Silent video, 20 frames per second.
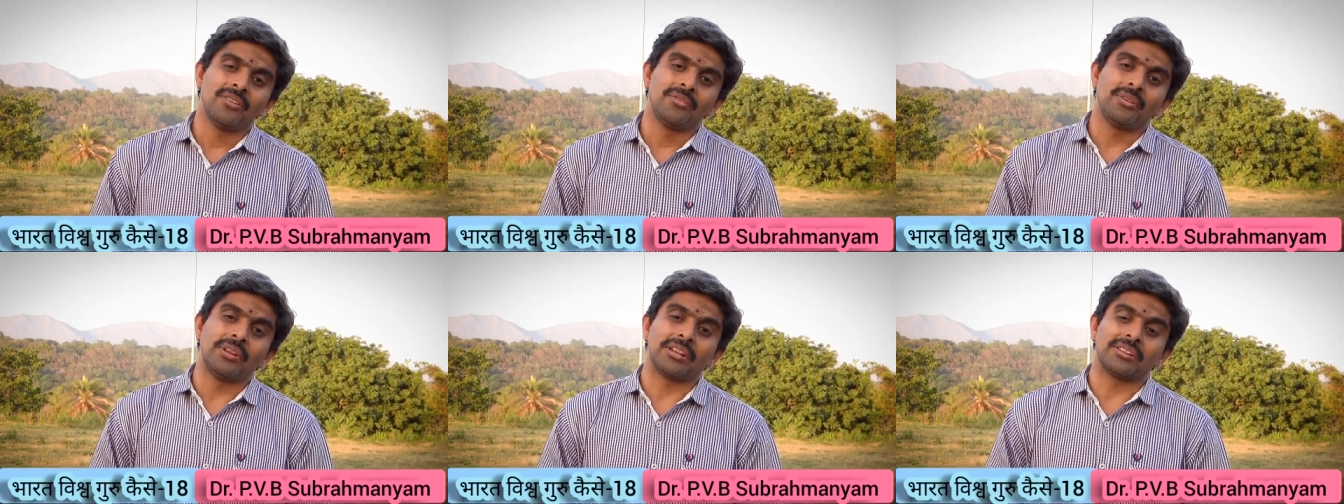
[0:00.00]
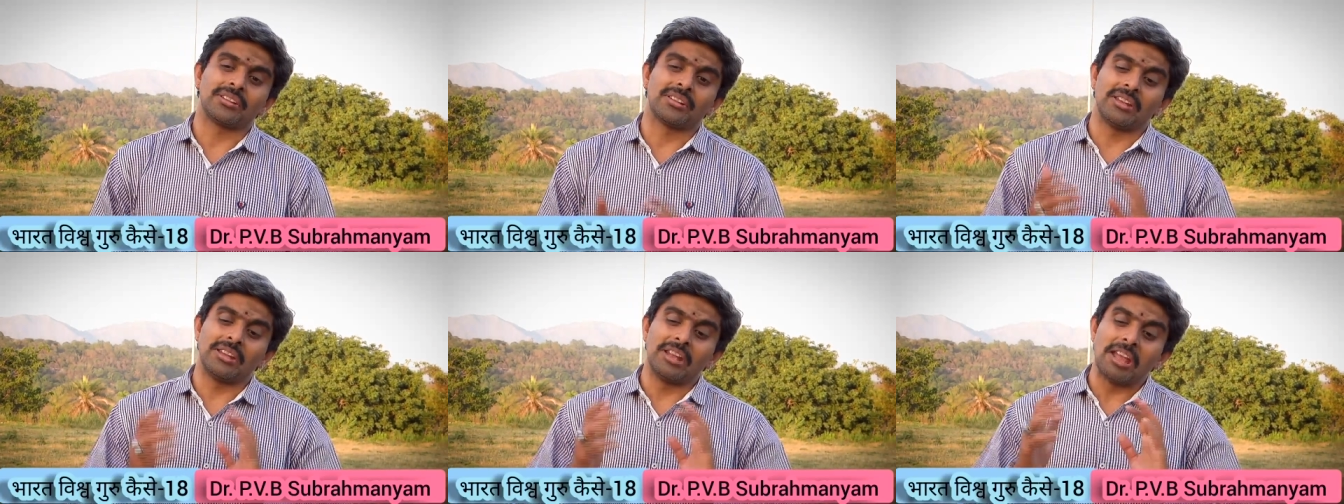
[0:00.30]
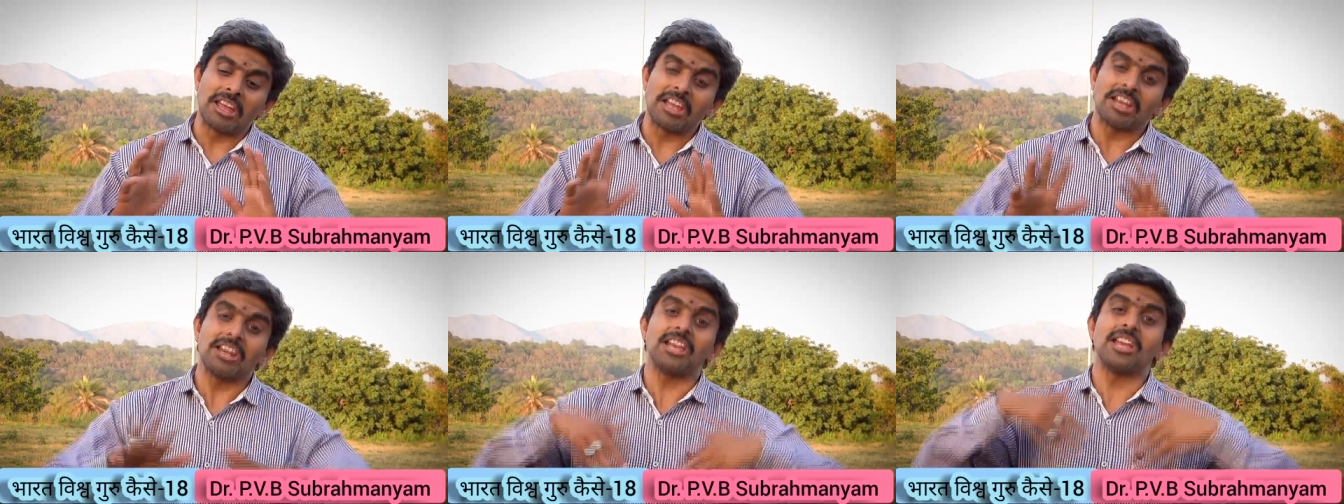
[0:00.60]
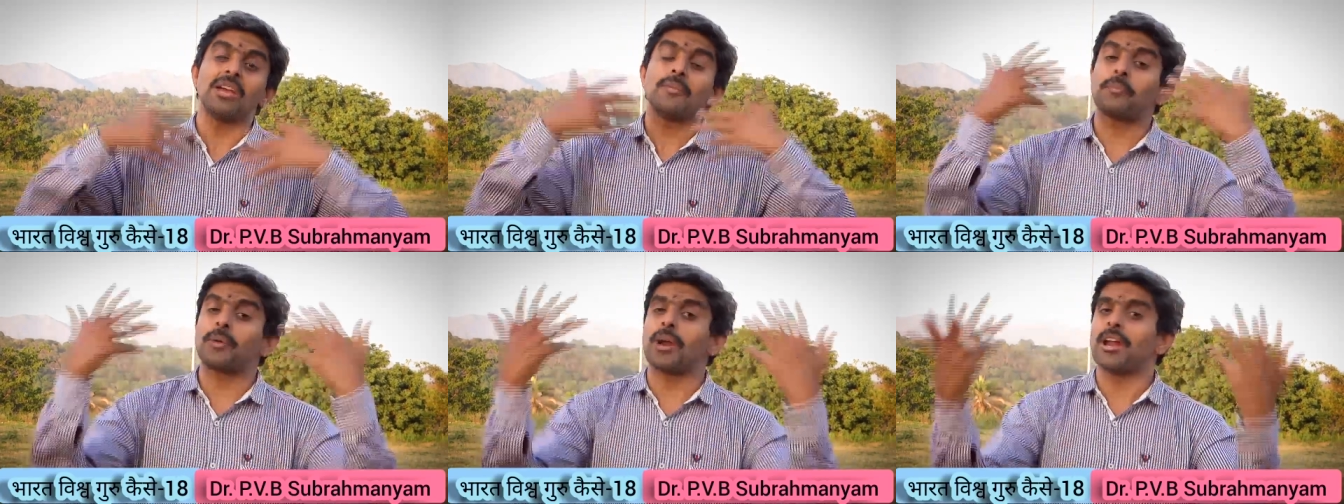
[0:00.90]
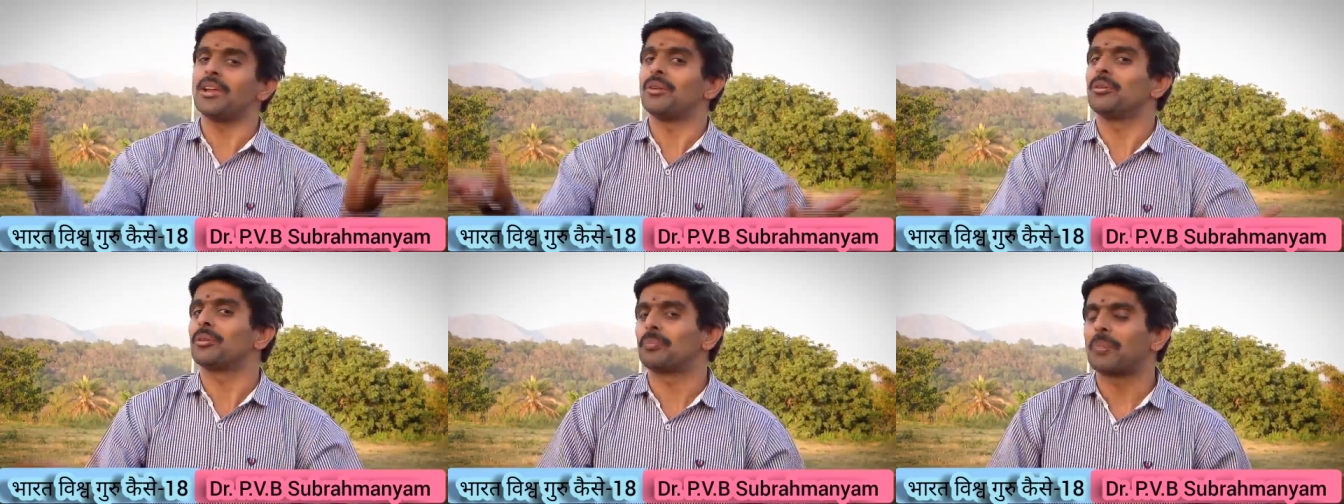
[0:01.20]
फिर नए नए
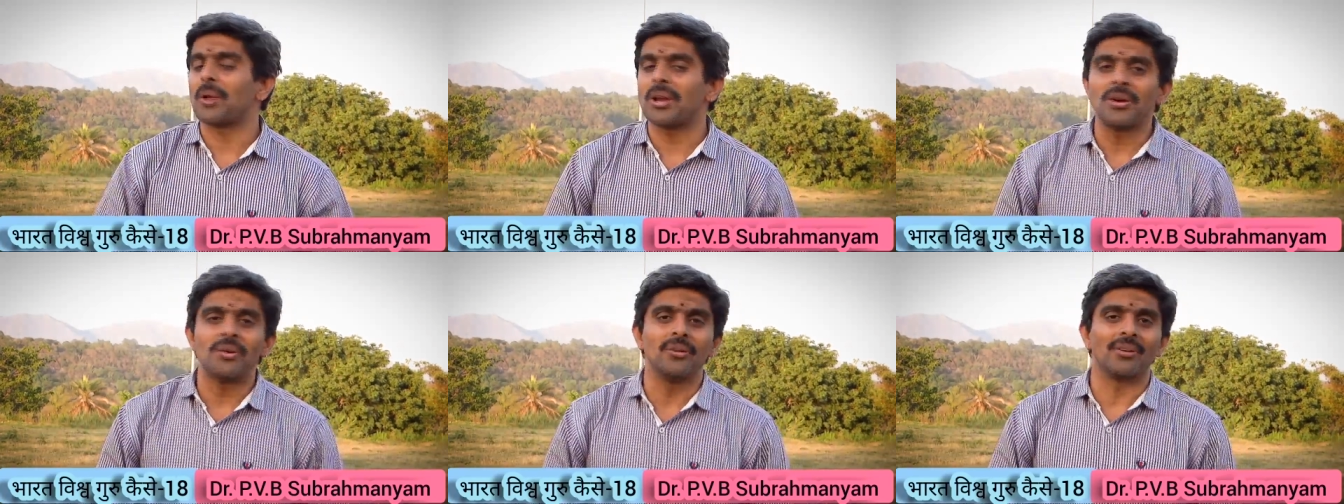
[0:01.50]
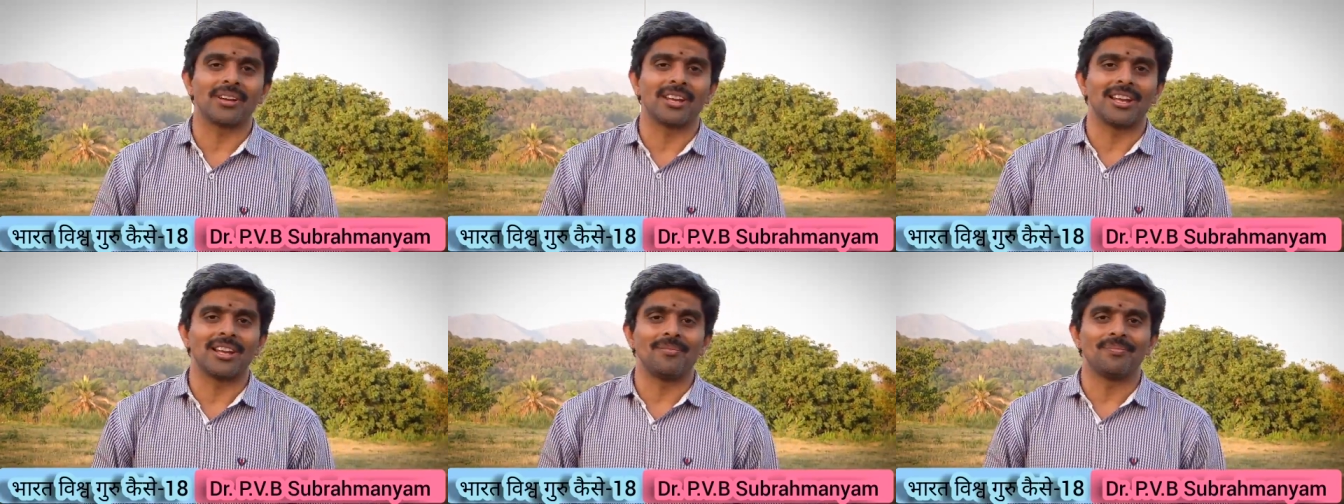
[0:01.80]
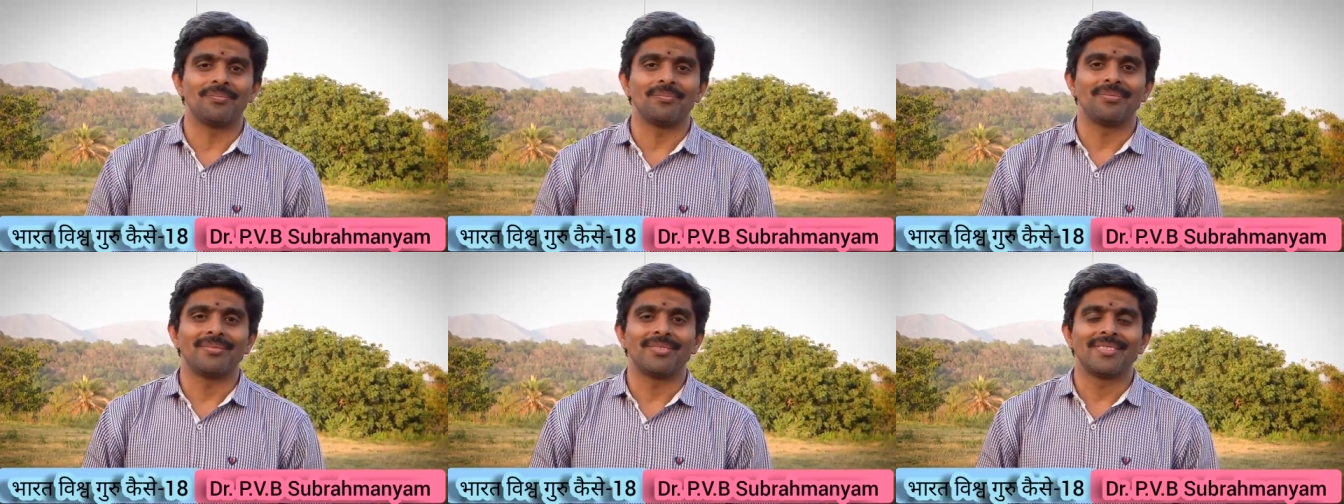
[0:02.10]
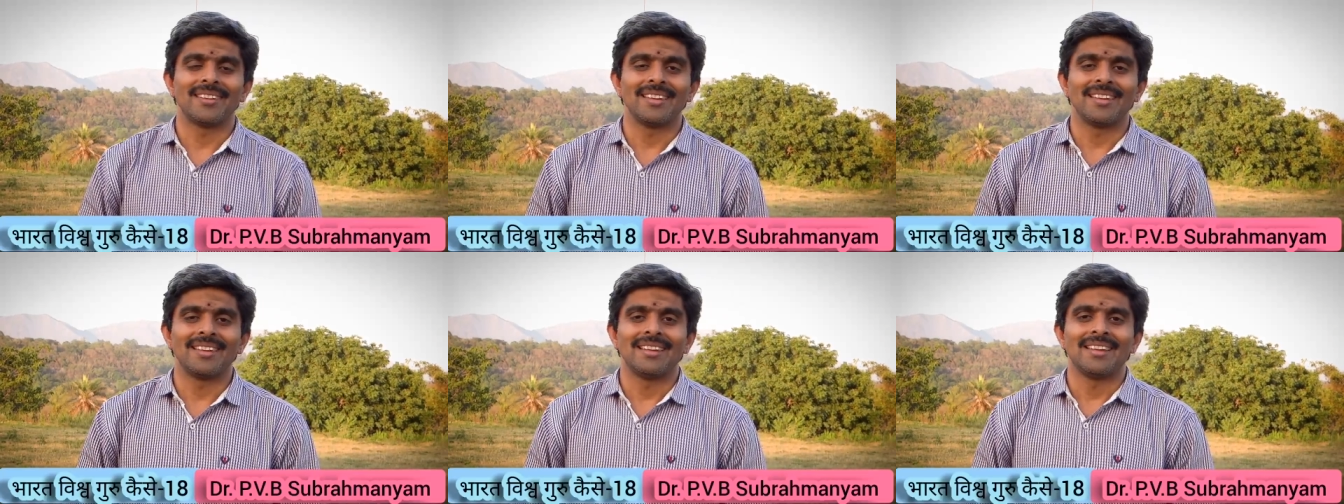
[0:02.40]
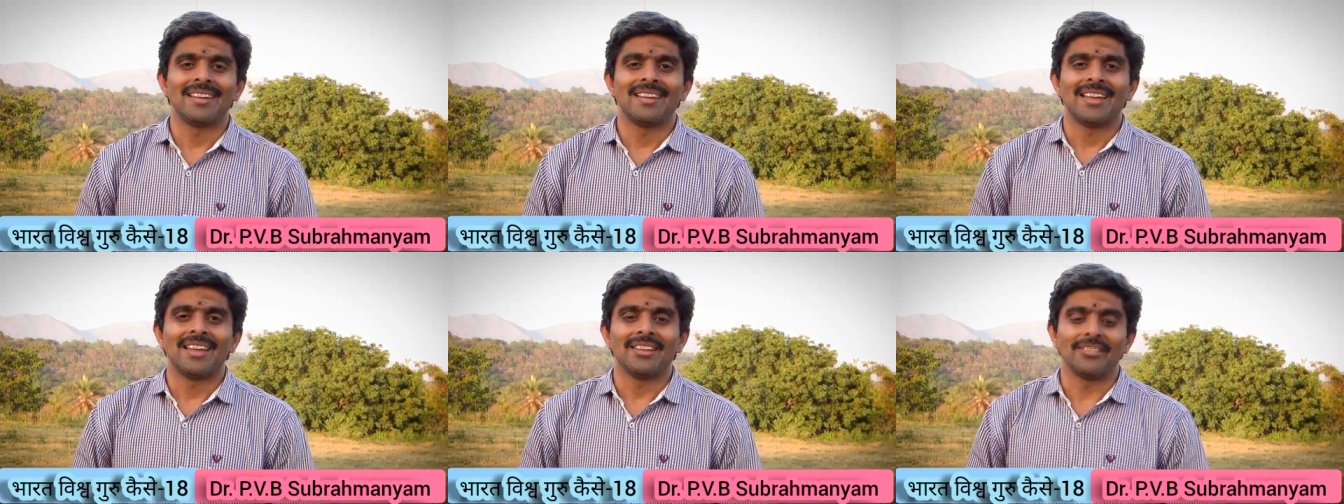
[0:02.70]
प्राणी उत्पन्न होंगे
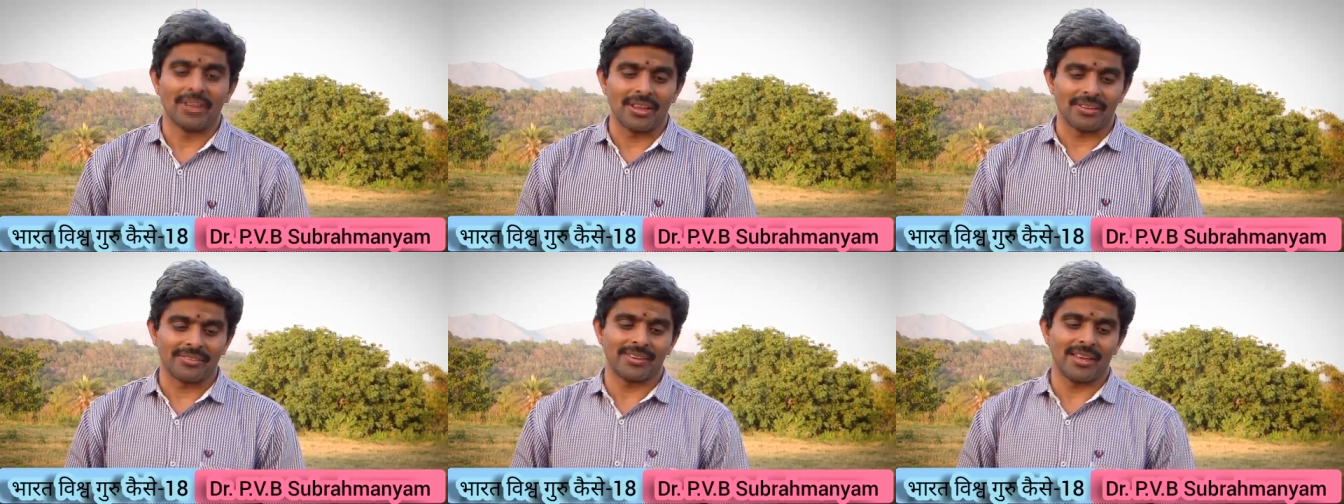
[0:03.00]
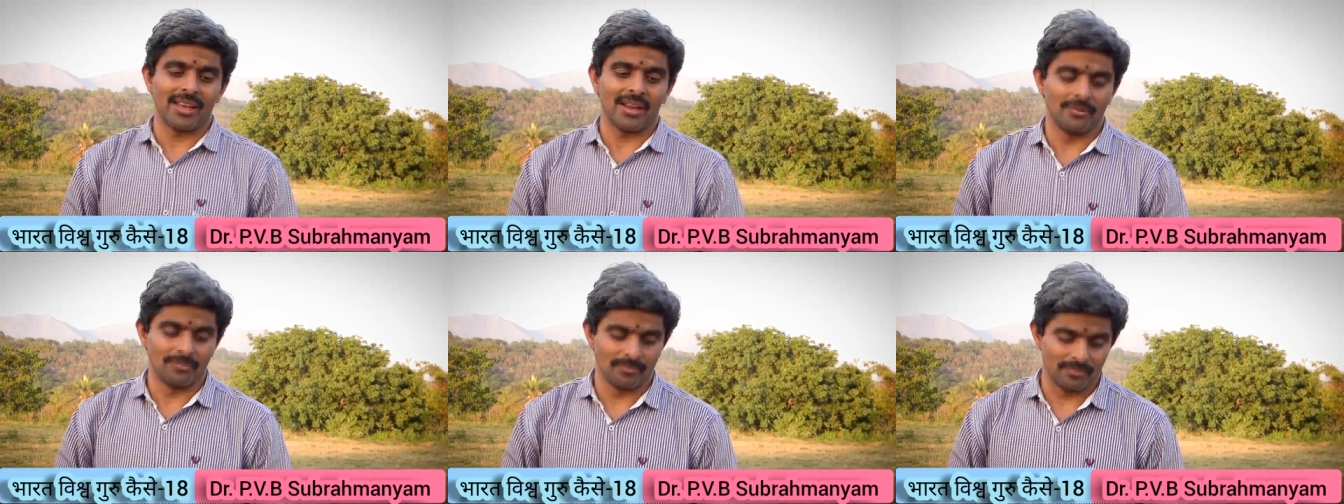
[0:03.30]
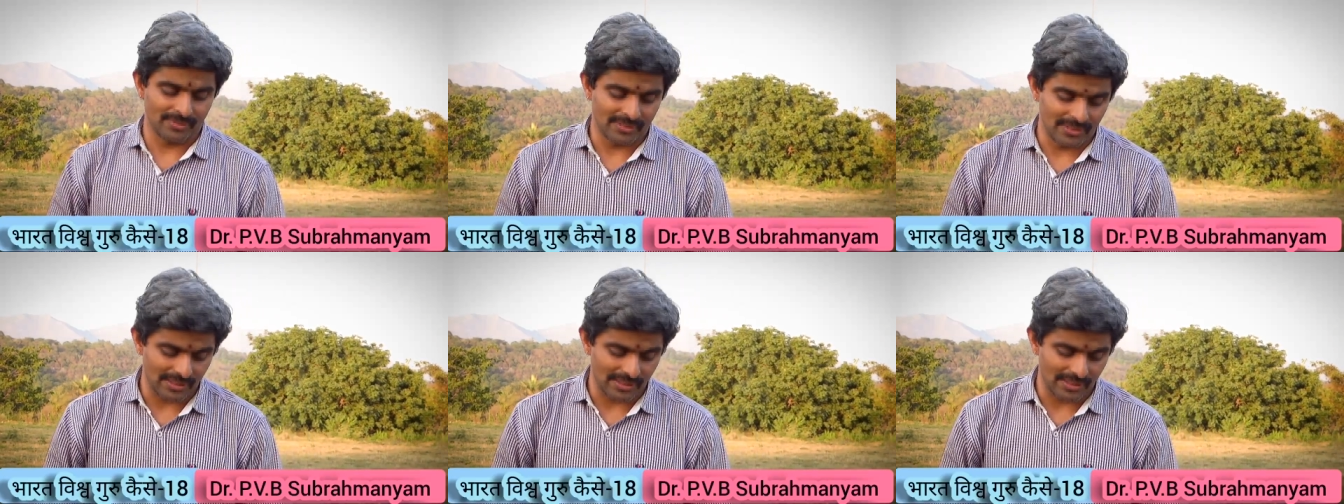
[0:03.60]
जैसे हम